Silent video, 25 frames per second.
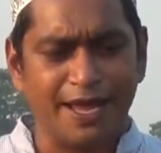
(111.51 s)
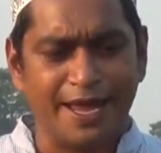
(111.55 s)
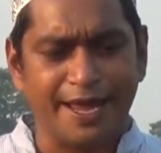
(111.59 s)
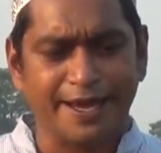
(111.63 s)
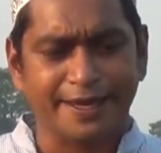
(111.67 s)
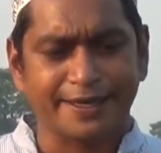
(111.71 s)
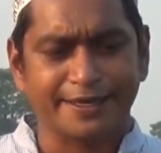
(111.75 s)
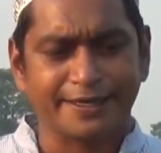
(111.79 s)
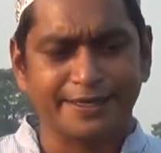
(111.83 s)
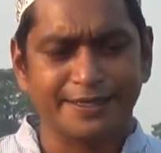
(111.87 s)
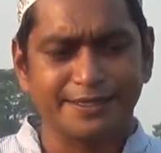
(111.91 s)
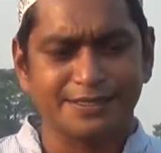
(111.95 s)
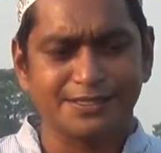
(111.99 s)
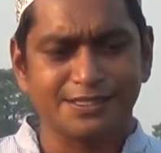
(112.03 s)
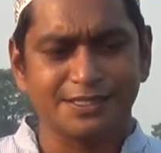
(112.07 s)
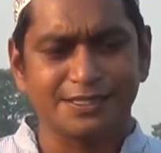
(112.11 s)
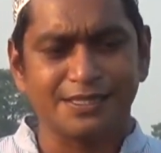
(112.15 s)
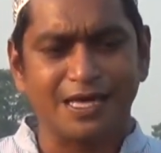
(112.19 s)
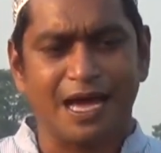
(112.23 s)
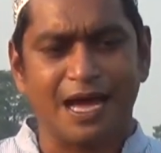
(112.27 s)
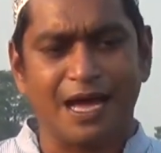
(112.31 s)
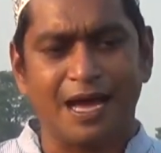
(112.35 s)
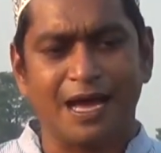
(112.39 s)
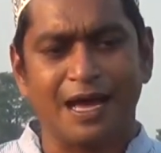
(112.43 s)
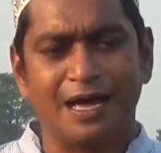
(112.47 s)
এক কেজি
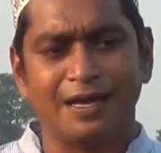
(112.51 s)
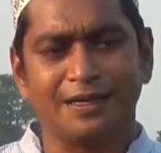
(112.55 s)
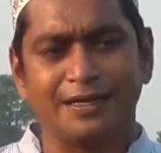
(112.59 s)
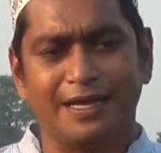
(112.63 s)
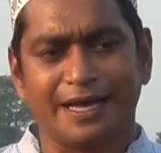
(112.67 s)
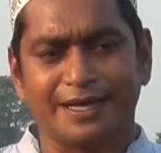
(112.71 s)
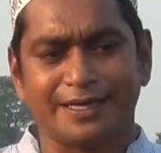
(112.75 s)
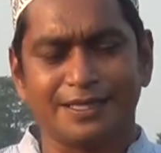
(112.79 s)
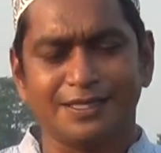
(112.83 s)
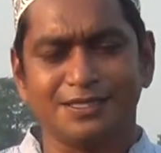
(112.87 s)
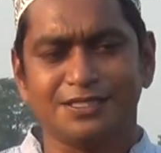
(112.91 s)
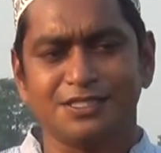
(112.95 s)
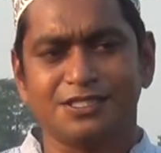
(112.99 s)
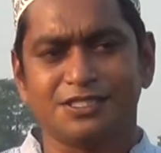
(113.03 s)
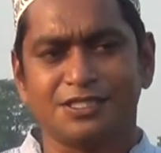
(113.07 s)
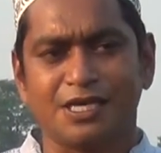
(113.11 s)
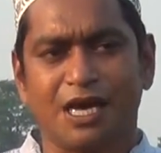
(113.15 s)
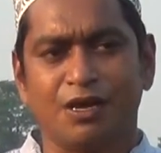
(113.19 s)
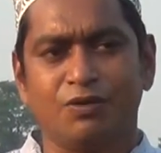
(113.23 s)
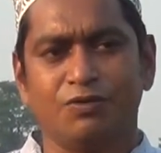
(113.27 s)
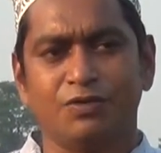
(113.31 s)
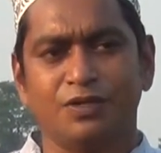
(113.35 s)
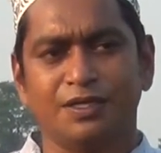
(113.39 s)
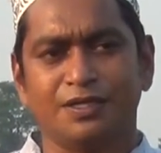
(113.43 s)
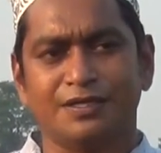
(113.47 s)
ধান এক কেজি
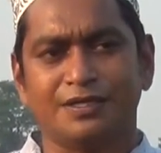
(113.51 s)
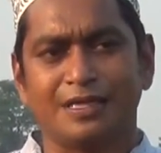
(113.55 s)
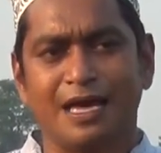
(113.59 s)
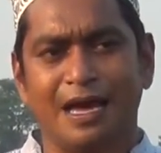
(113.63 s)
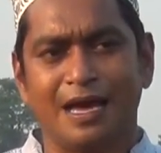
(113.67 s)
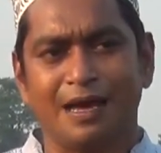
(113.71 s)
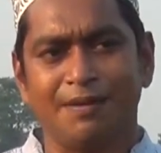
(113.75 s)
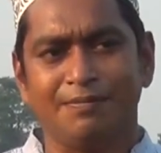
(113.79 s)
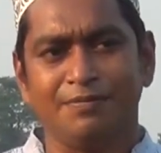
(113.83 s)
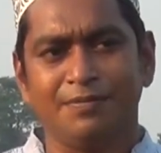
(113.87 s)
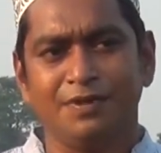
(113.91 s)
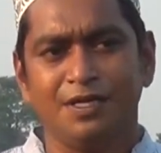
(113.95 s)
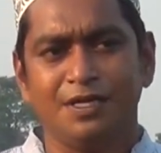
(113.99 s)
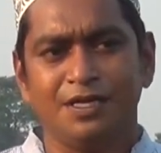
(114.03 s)
চাউলের দাম